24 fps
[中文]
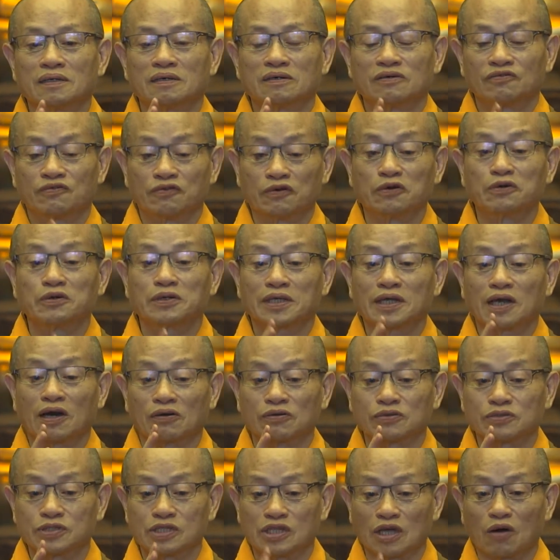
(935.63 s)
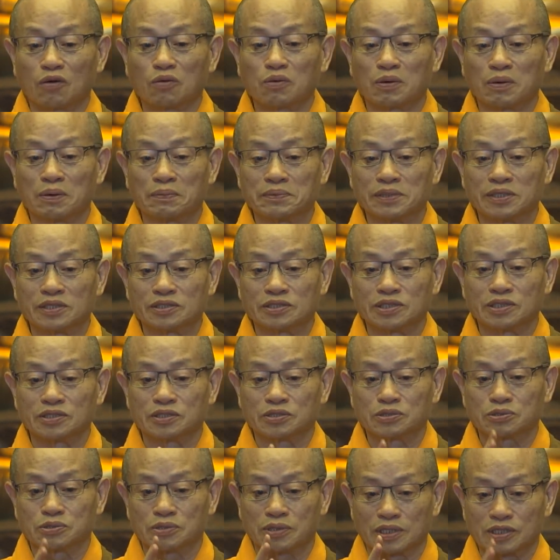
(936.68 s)
佛要教我们是
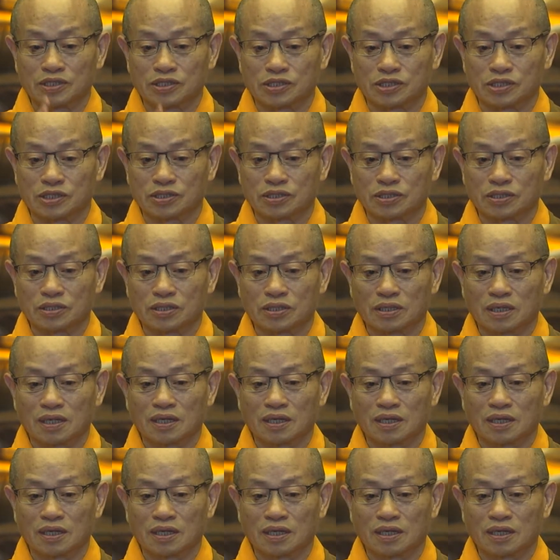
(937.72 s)
随时